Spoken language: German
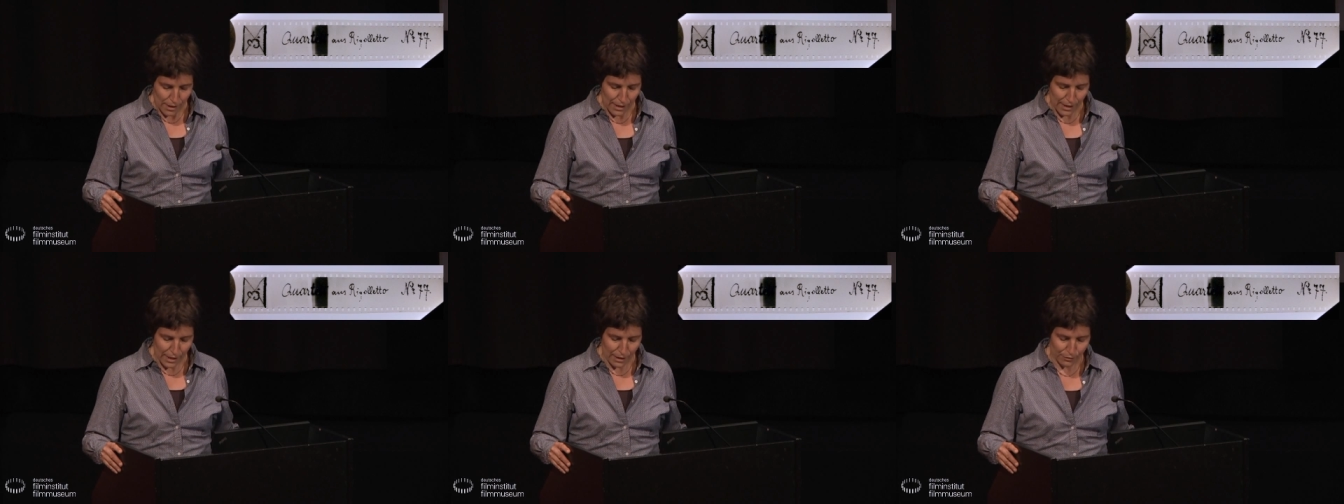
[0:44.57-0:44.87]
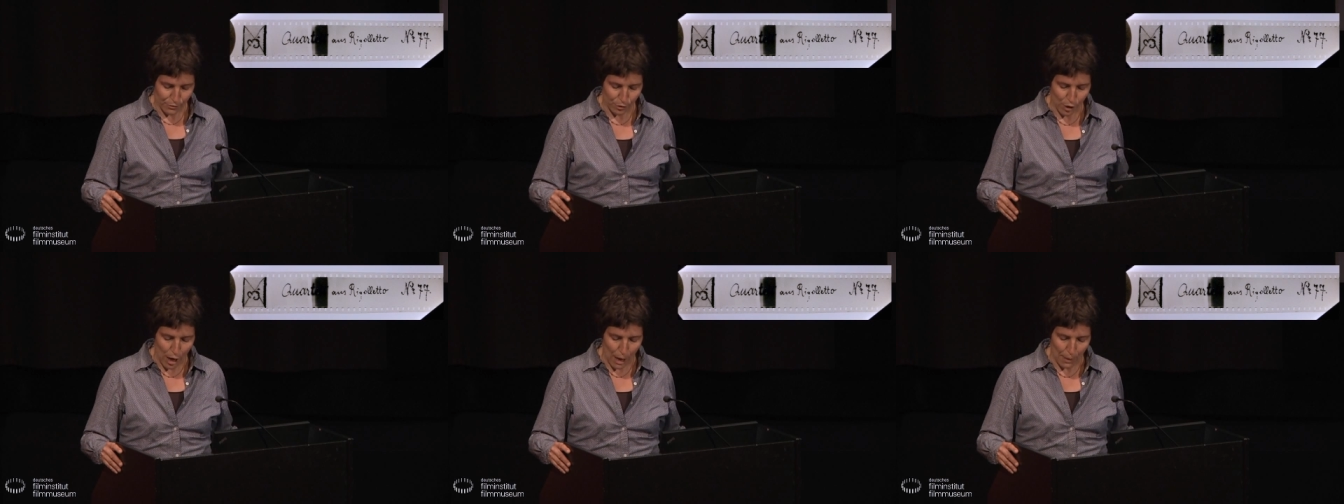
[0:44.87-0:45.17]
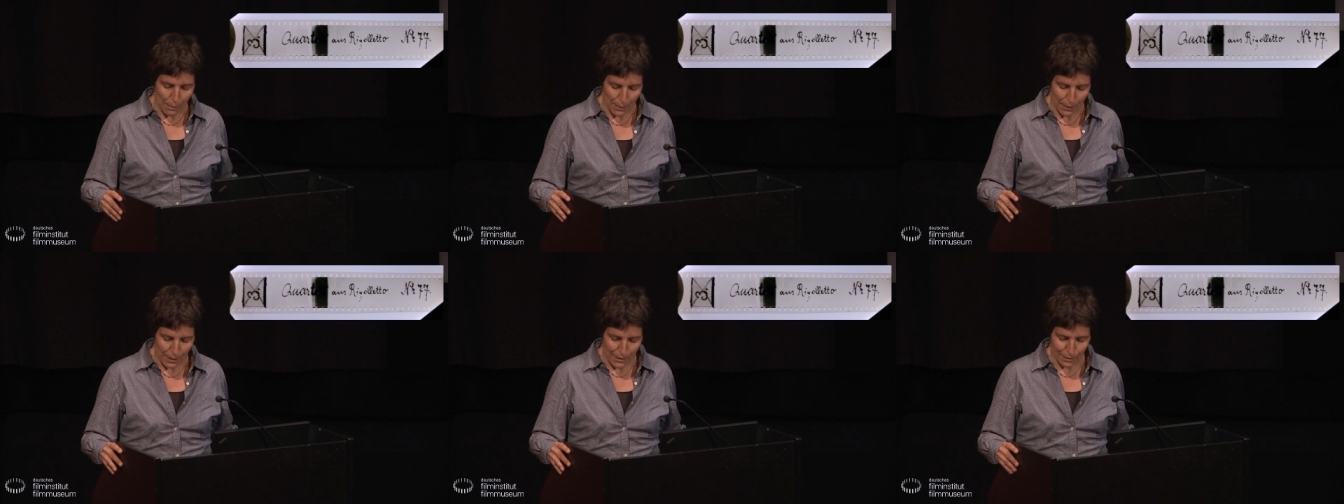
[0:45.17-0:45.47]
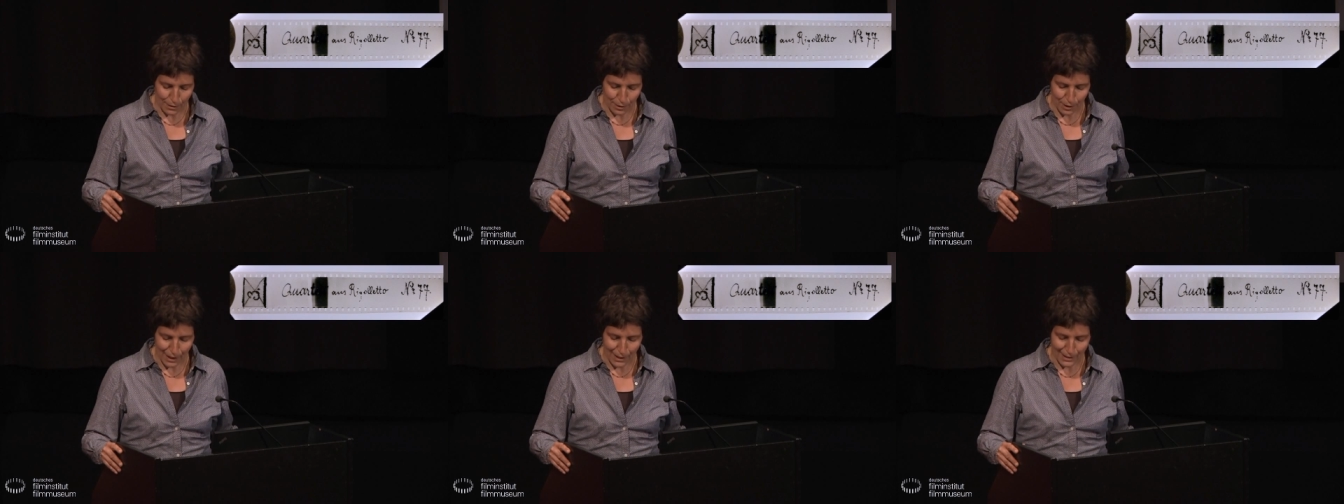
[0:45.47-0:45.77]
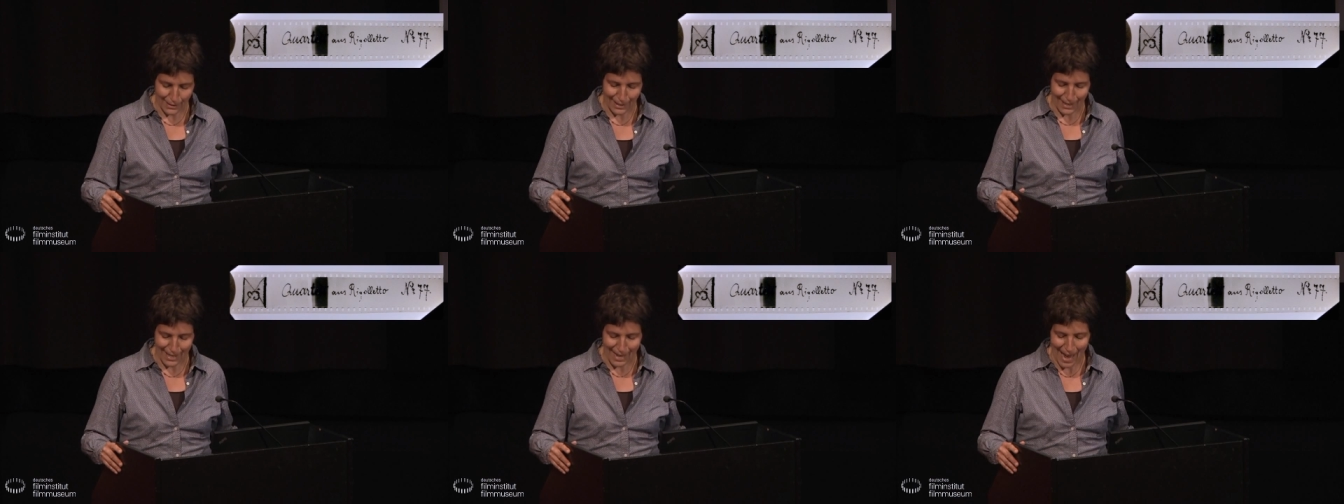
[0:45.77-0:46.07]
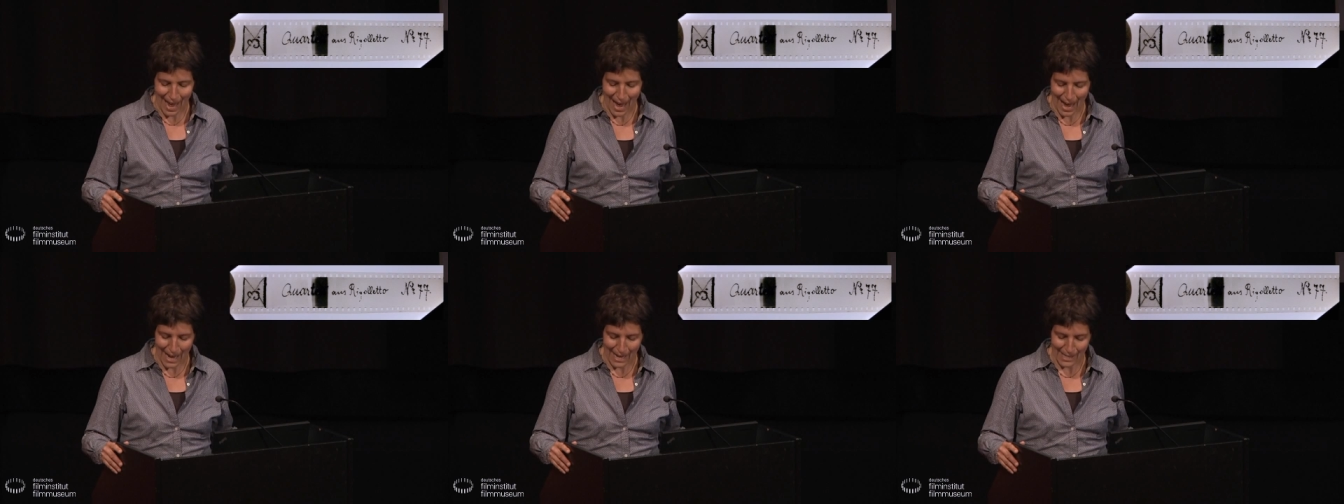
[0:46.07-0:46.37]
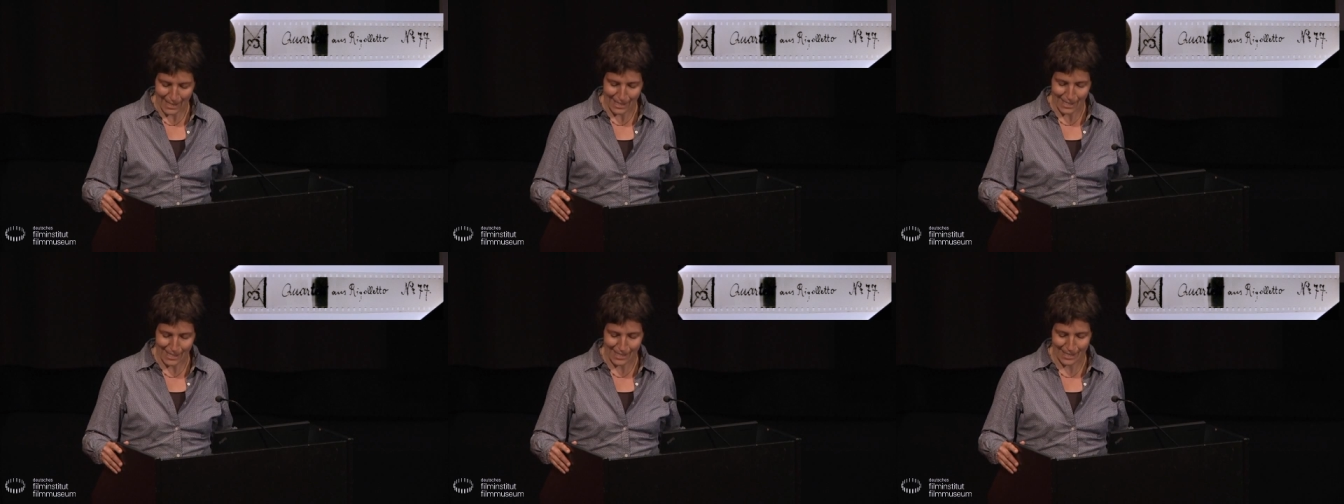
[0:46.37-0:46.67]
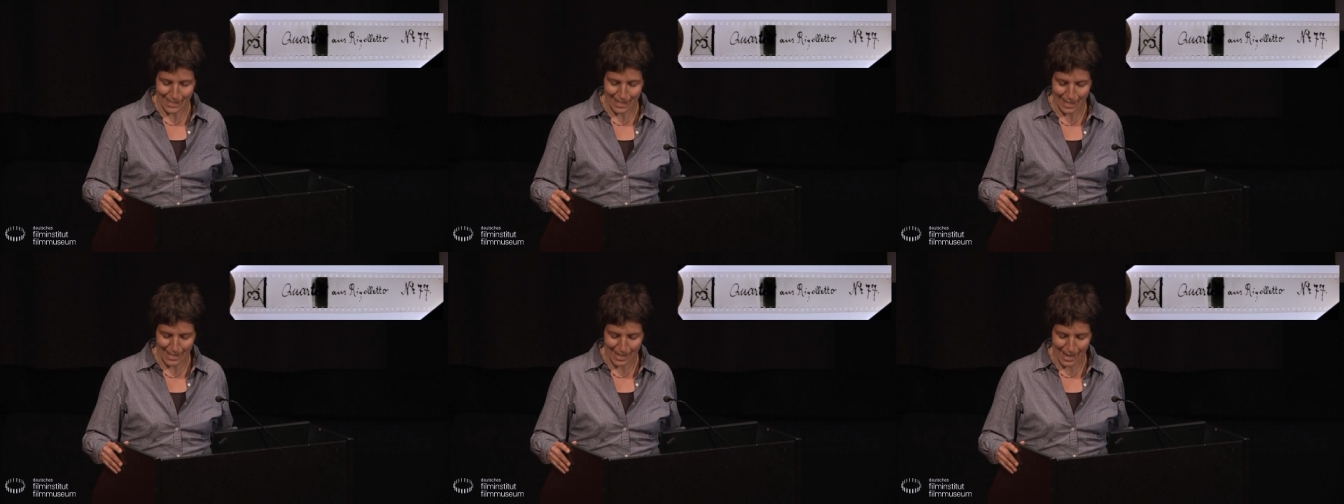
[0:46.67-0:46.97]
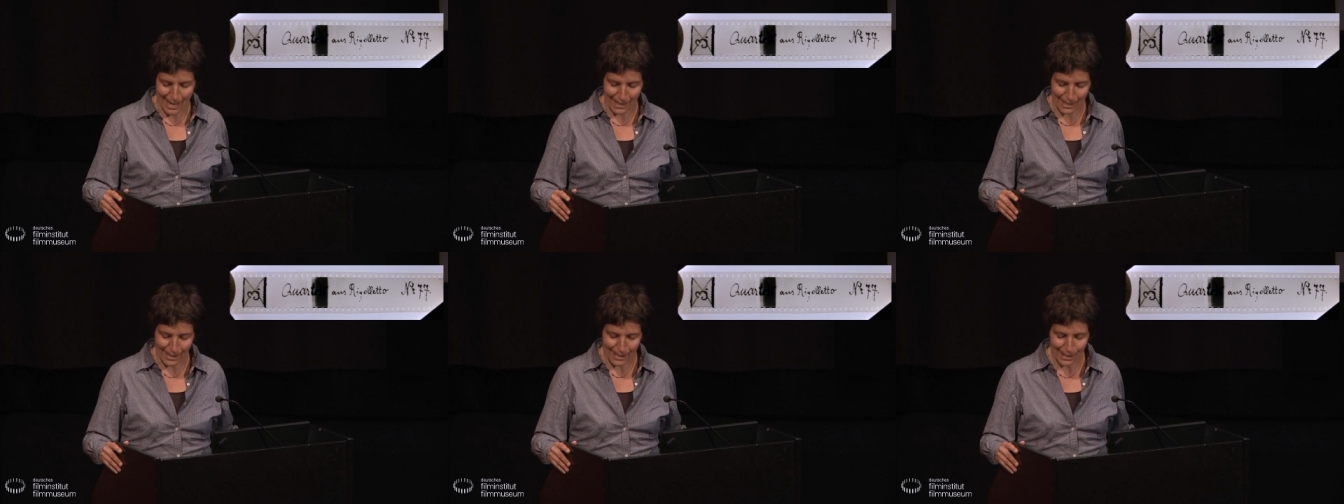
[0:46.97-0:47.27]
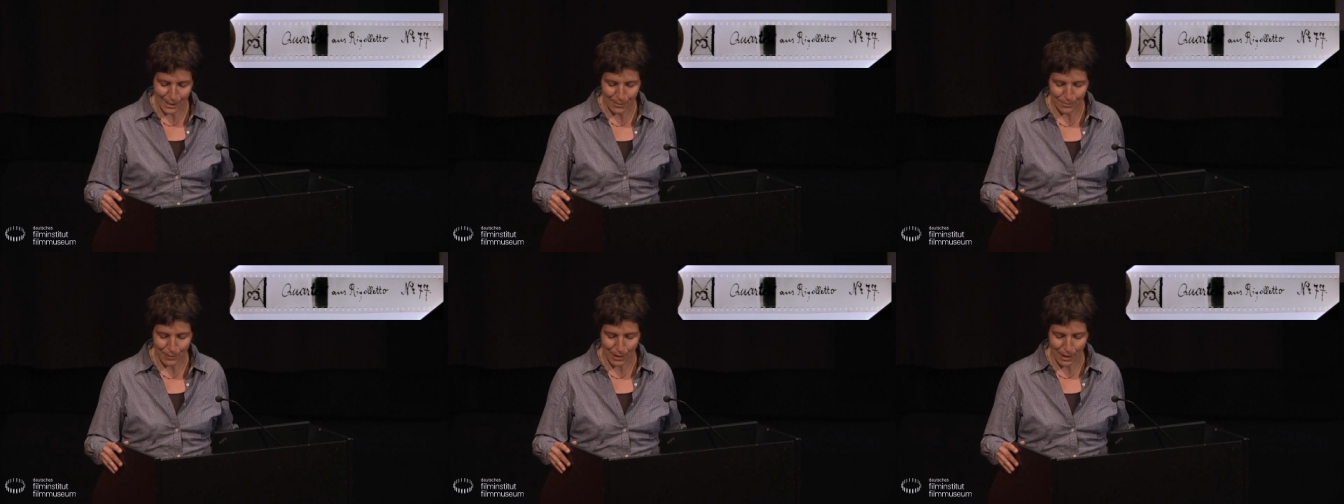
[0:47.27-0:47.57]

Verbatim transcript: hier vorab also gleich ein herzlicher Dank